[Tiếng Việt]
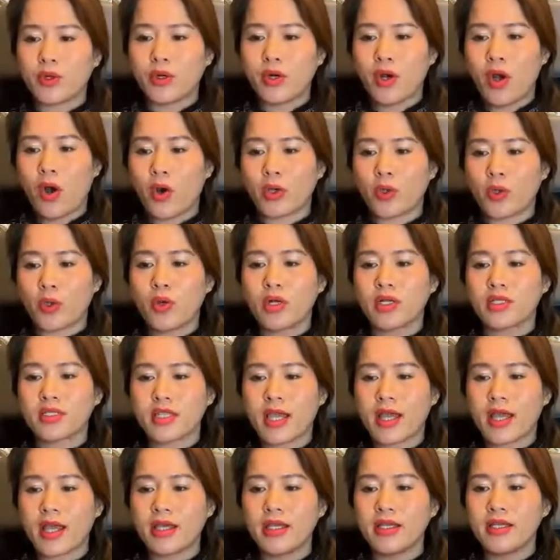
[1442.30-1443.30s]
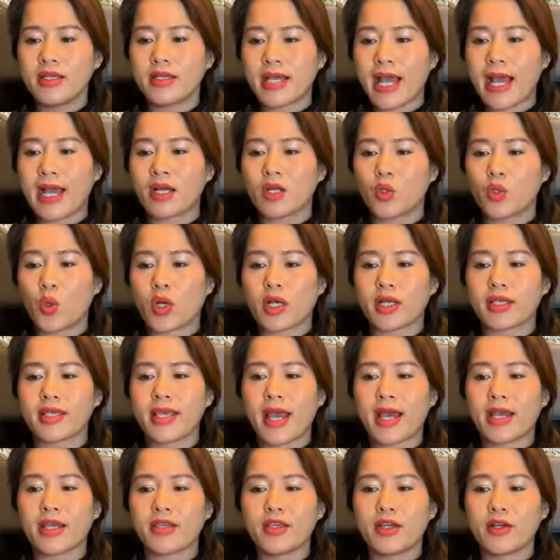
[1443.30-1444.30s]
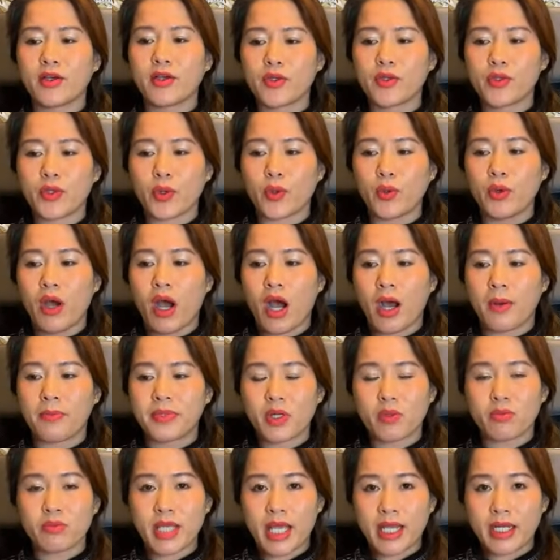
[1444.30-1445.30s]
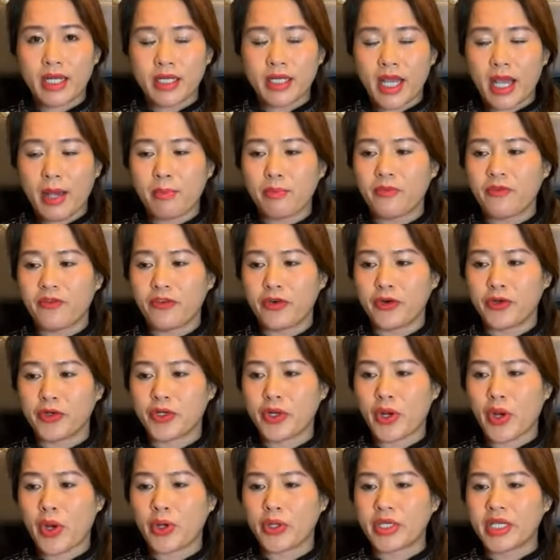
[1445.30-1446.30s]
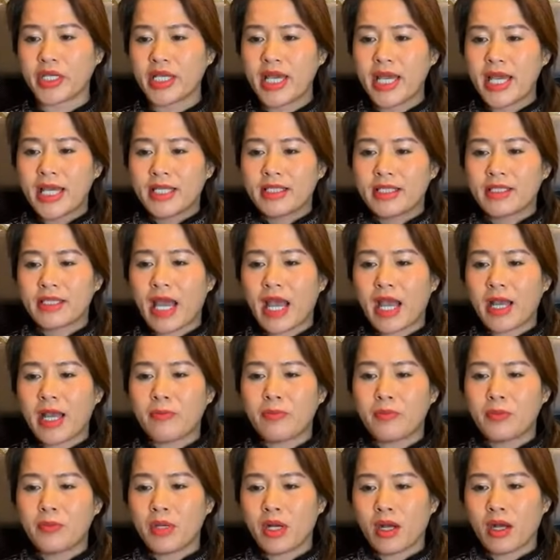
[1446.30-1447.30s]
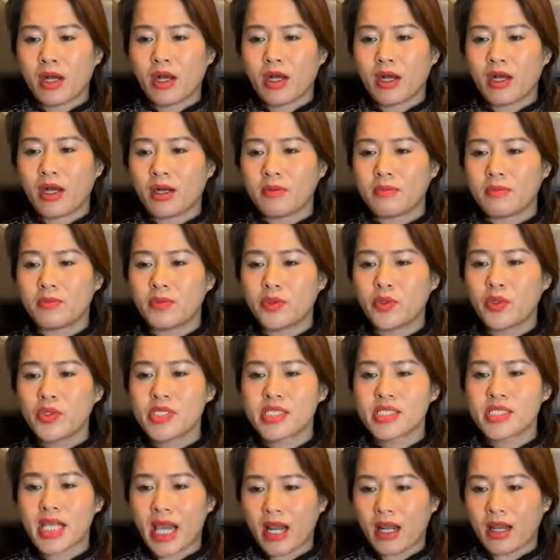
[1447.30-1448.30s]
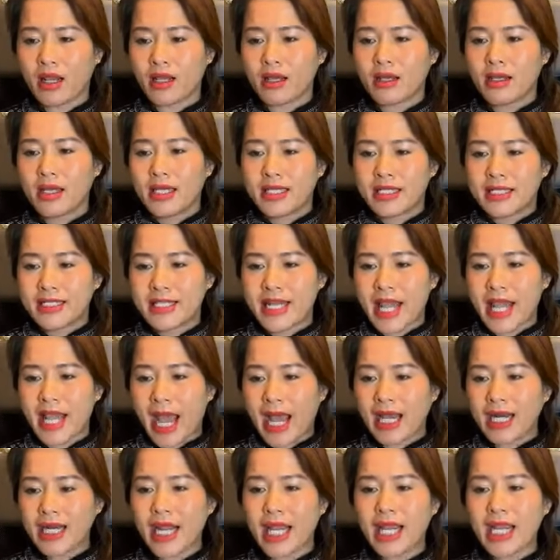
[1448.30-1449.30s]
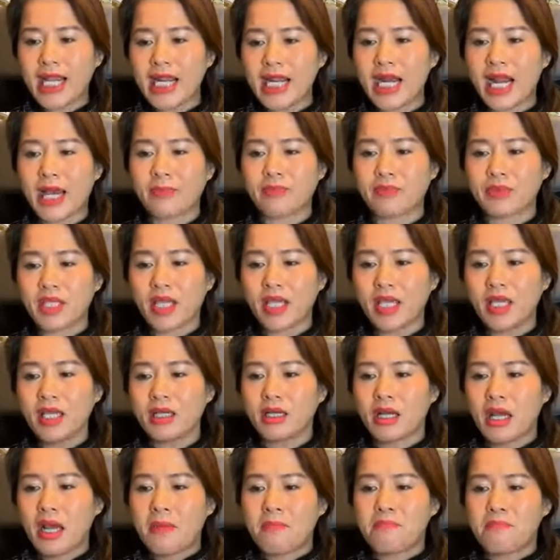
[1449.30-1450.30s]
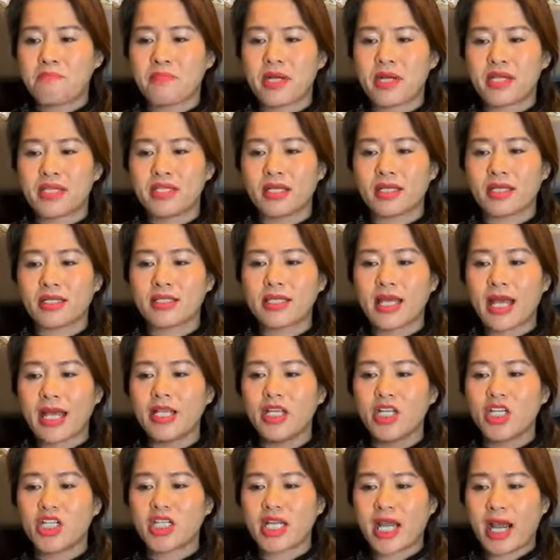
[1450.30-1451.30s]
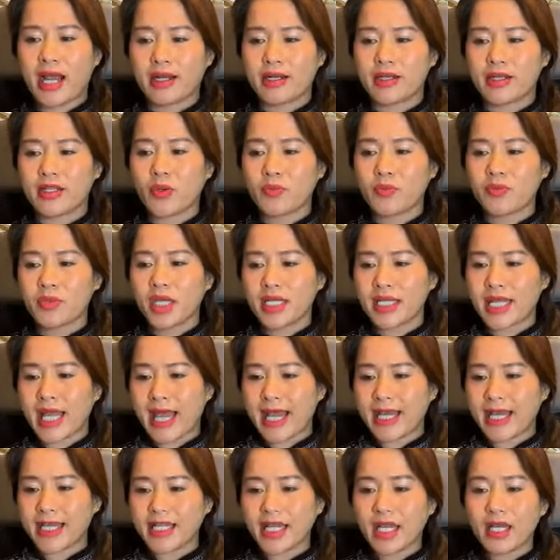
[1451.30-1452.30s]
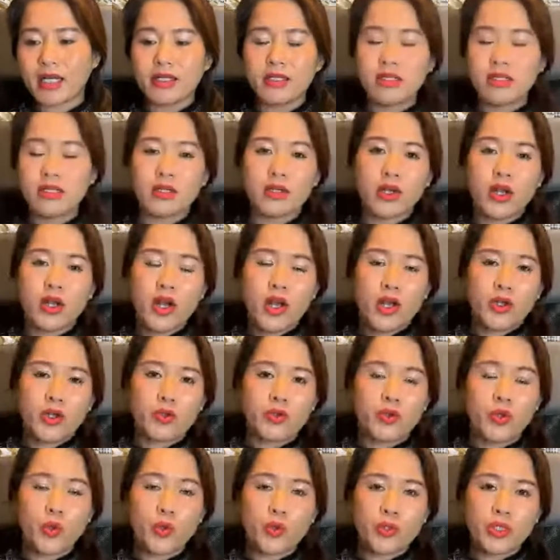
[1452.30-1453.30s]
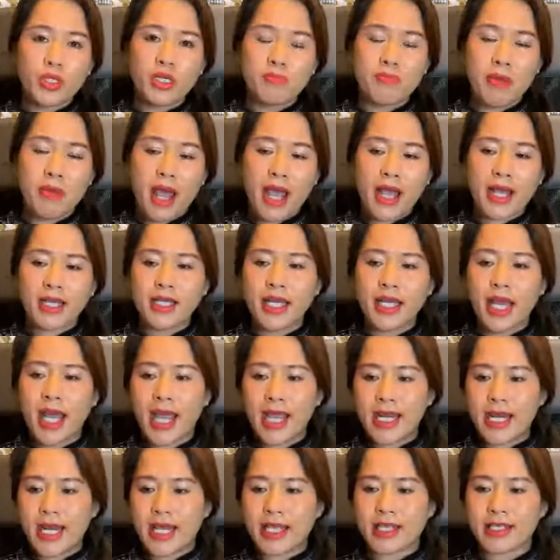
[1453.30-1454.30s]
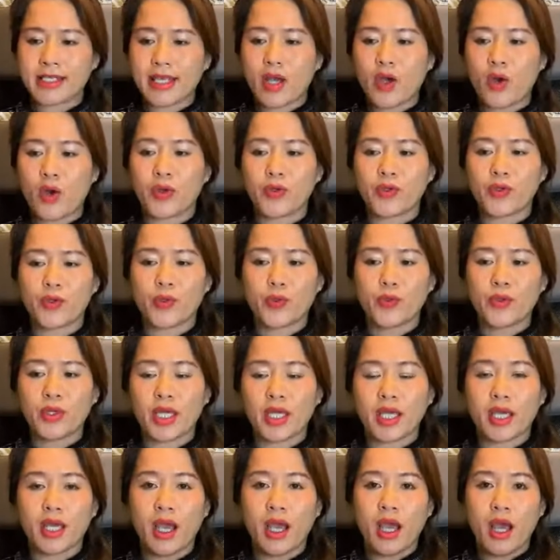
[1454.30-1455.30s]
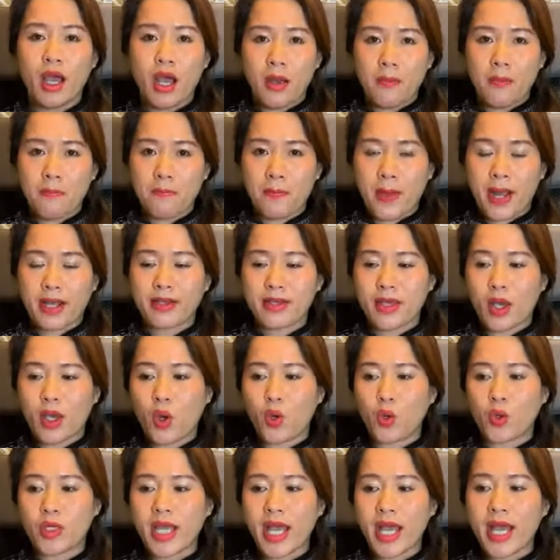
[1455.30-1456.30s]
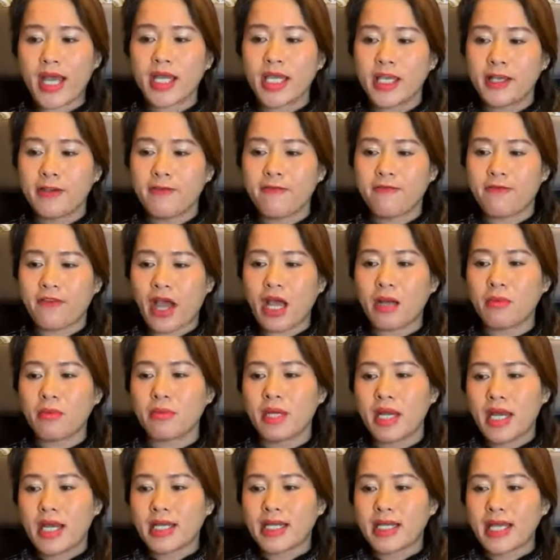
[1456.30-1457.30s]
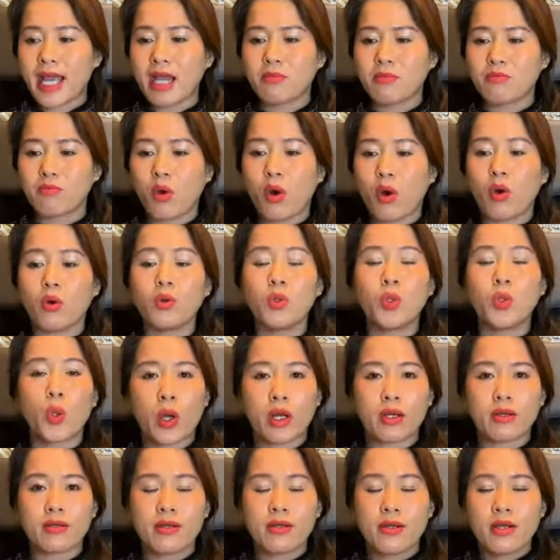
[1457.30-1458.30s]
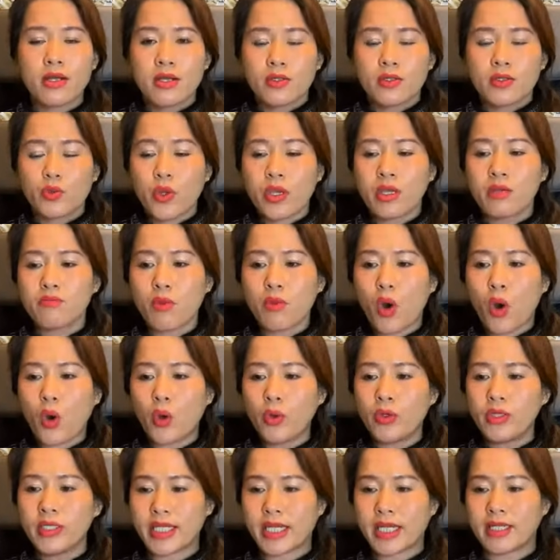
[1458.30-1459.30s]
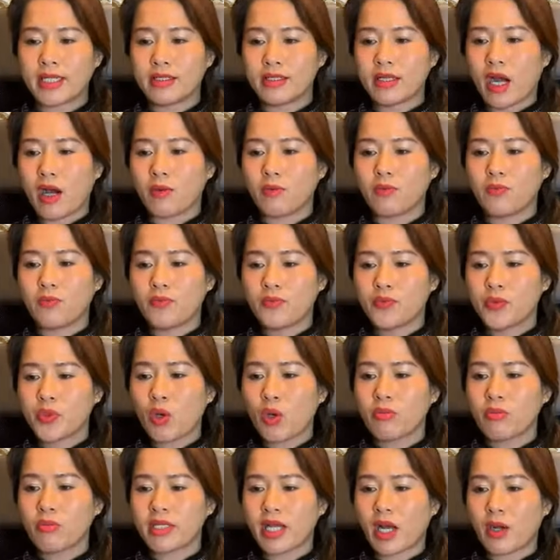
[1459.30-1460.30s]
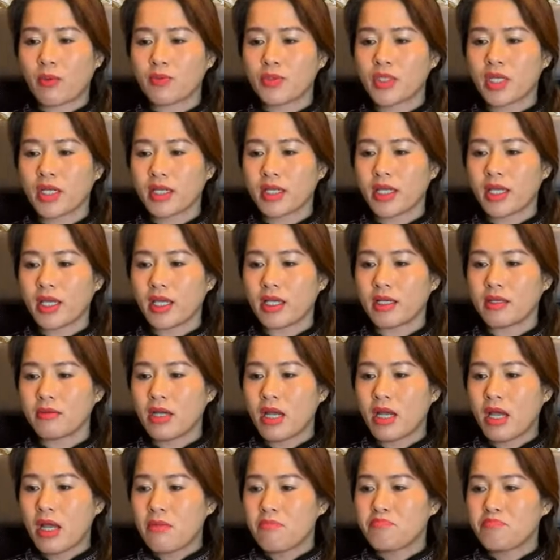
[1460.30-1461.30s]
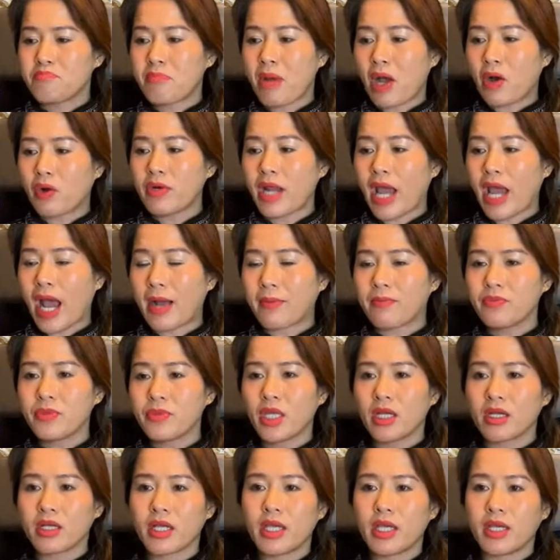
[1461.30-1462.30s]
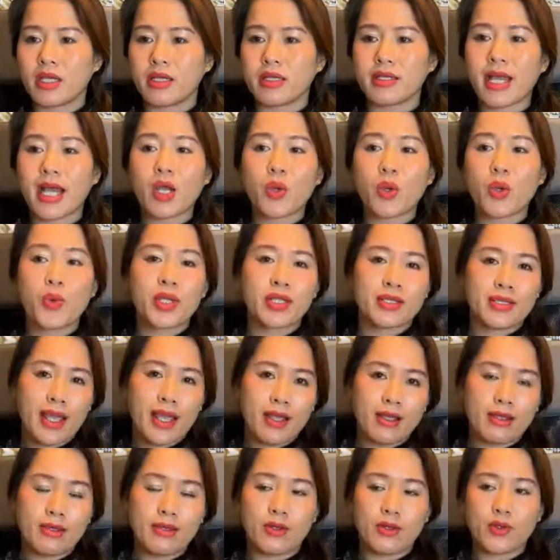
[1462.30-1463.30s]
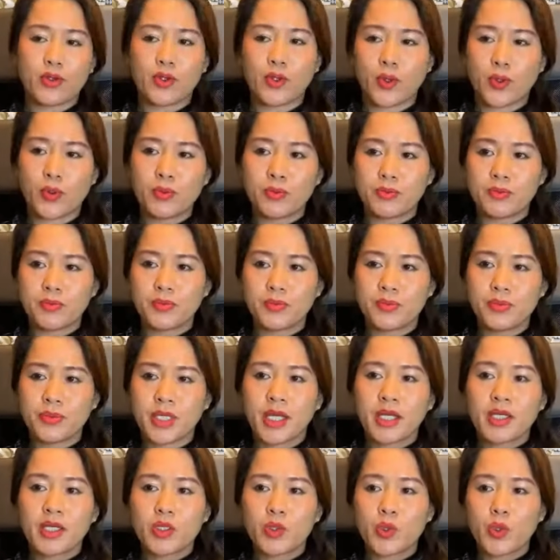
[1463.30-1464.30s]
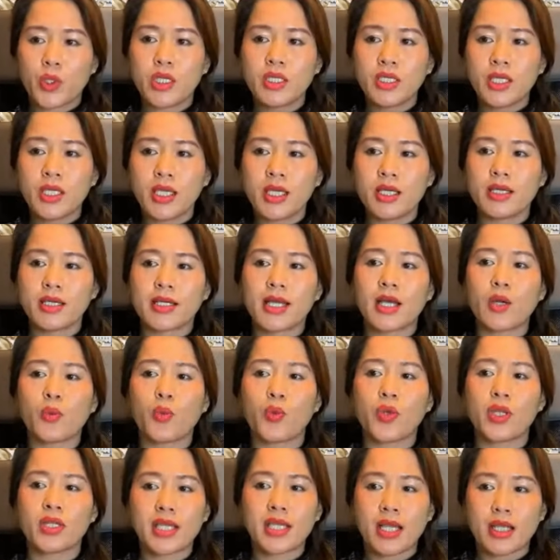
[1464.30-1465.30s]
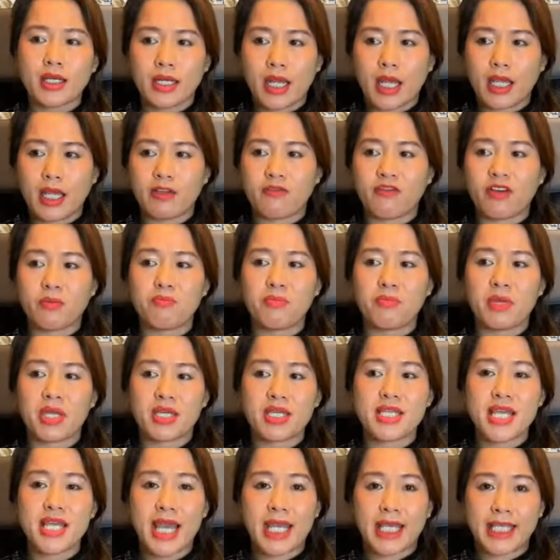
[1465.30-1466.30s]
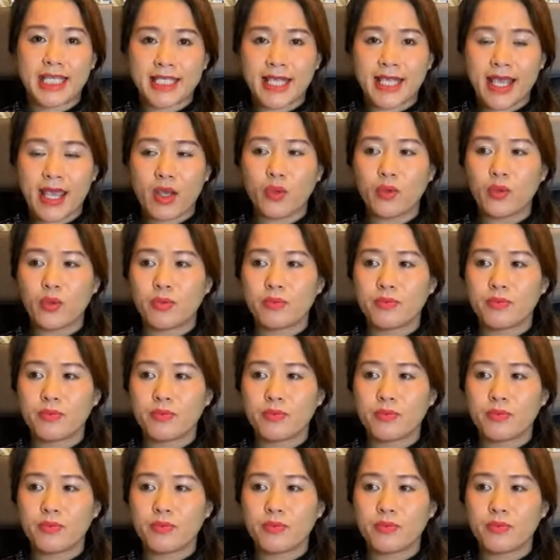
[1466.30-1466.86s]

Hội Quốc tế các luật gia dân chủ họp trong tháng 5 vừa rồi tại uh, ờ, Brussels đã lấy làm tiếc mà nhận thấy rằng trong tất cả các nước dù tư bản hay là xã hội chủ nghĩa mặc dầu các hiến pháp các bộ luật tuyên bố trịnh trọng tôn trọng thực hiện bảo đảm thực hiện các nguyên tắc dân chủ tuy nhiên các nguyên tắc này vẫn bị dày xéo